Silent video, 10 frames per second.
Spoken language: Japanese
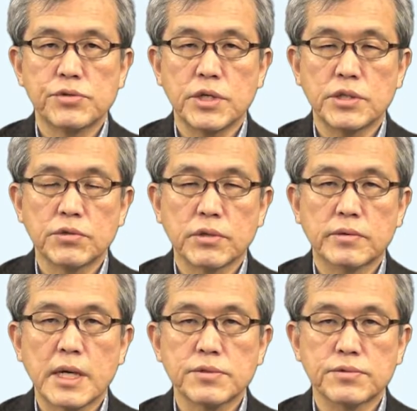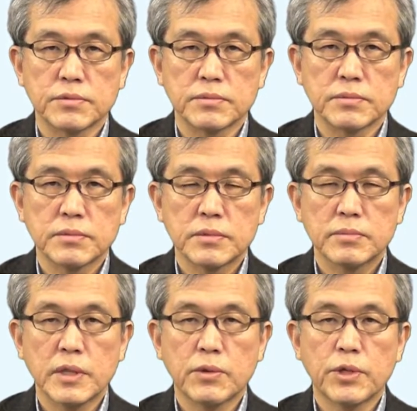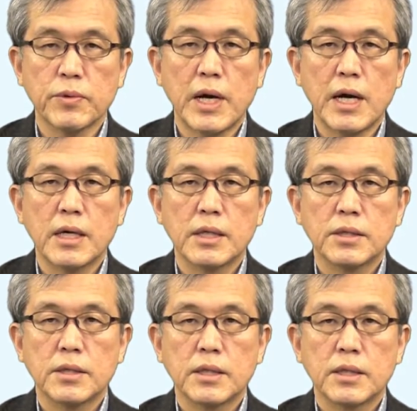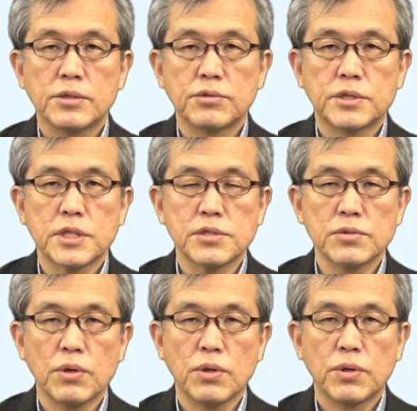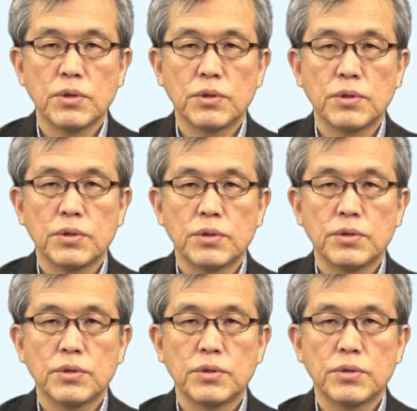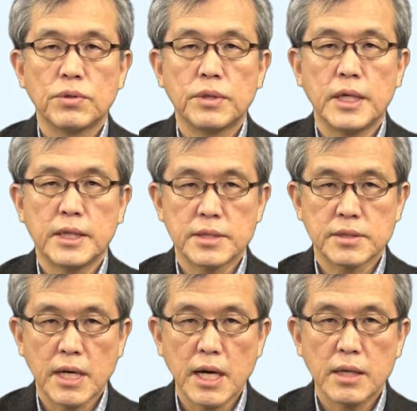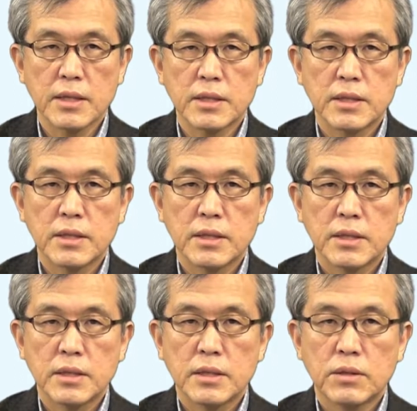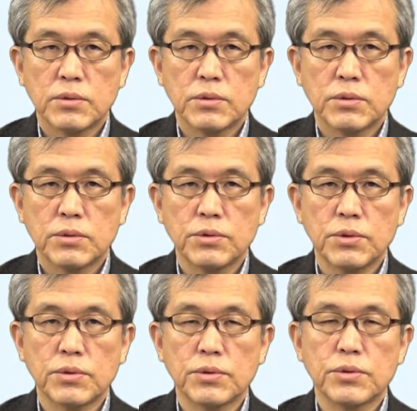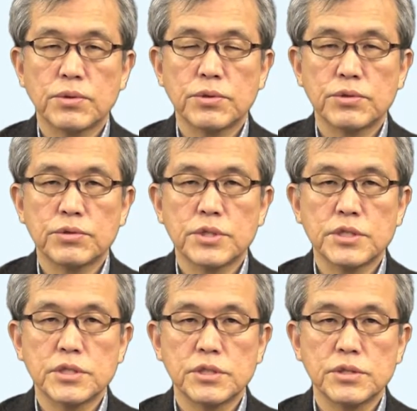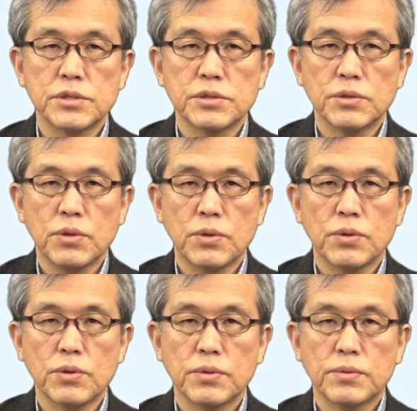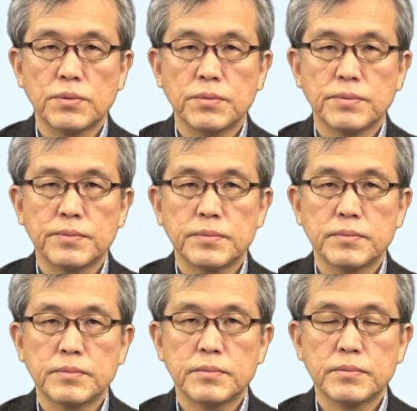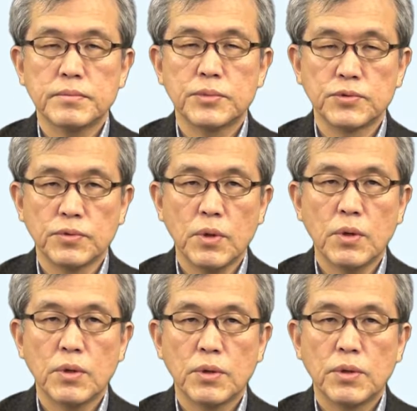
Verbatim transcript: into the classroom これは主説の例ですが、この主節の文を